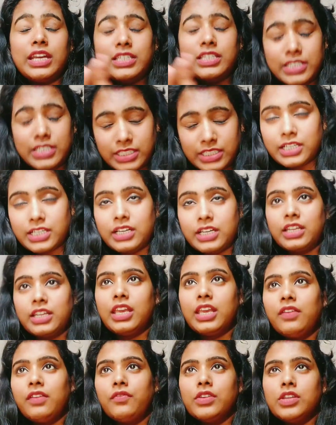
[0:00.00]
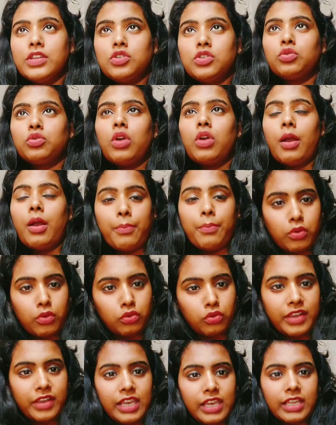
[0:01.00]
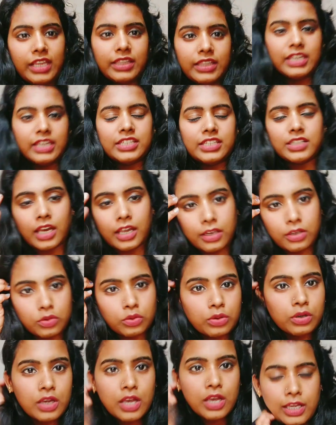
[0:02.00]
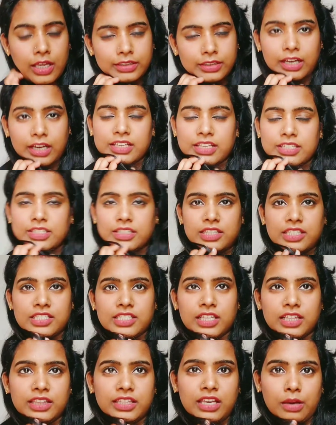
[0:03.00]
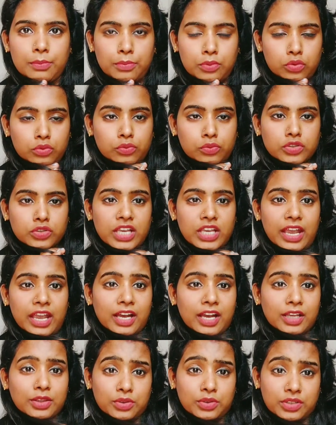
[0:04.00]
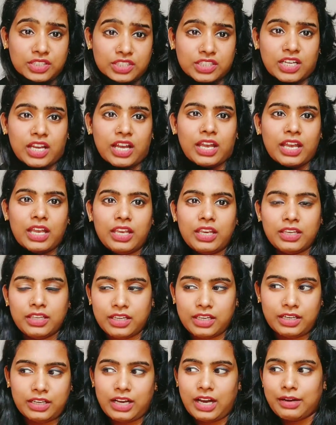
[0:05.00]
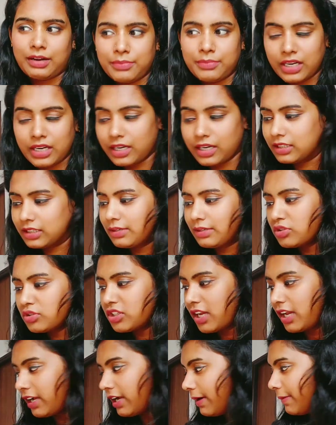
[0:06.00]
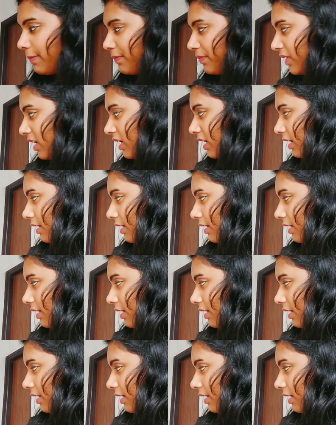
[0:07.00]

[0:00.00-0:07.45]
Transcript: एडिट करके वीडियो को अप्रूव के लिए देने जा रही हूँ ताकि जितनी जल्दी अप्रूव हो जाएगा तो अच्छा है ये काम मेरा ख़त्म हो जाएगा